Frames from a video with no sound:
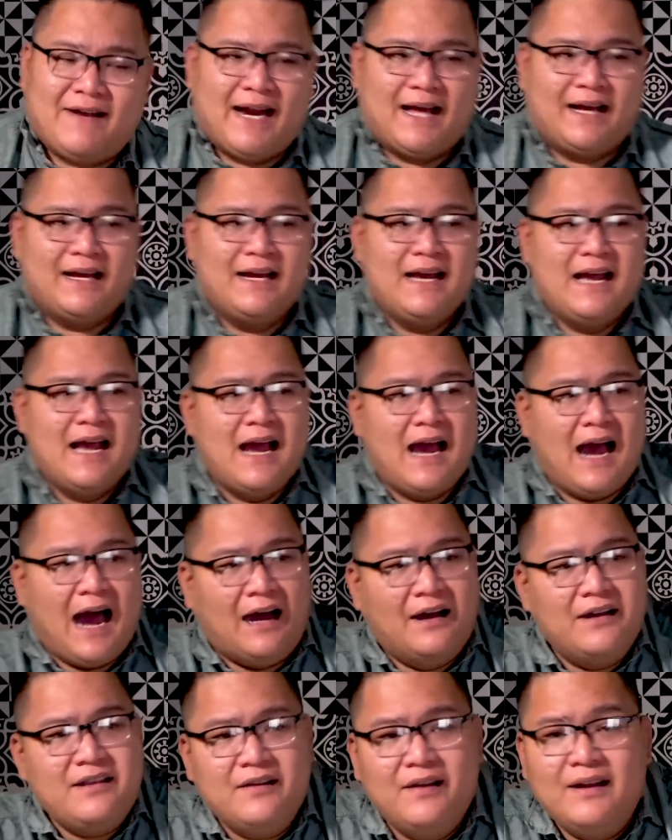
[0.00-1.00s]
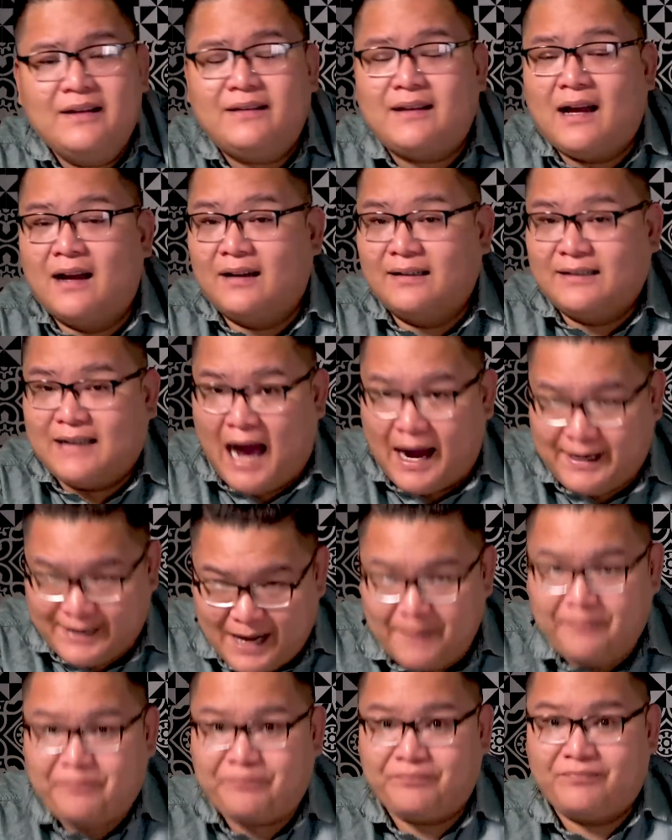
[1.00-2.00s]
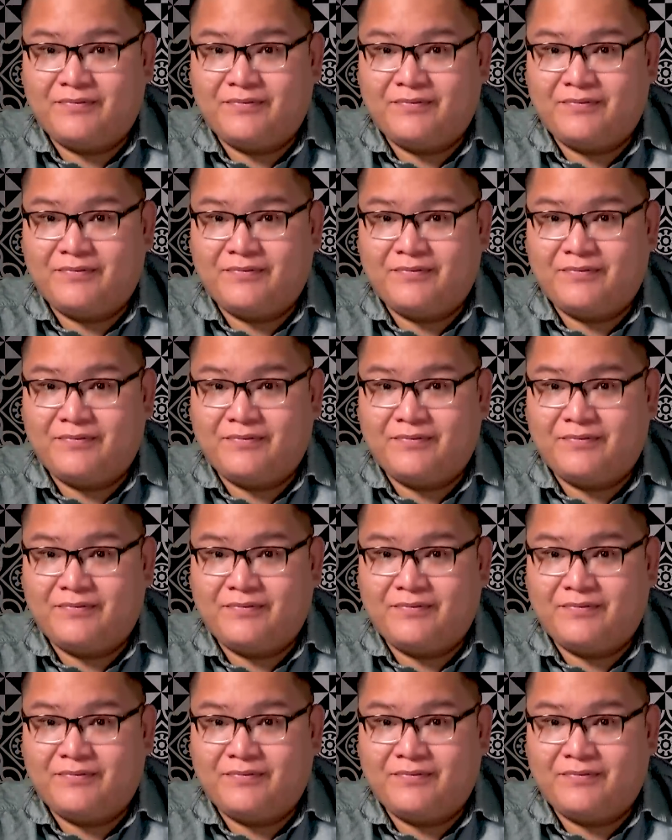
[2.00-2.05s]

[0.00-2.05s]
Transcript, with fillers: vậy nè ở dưới tầng trệt đó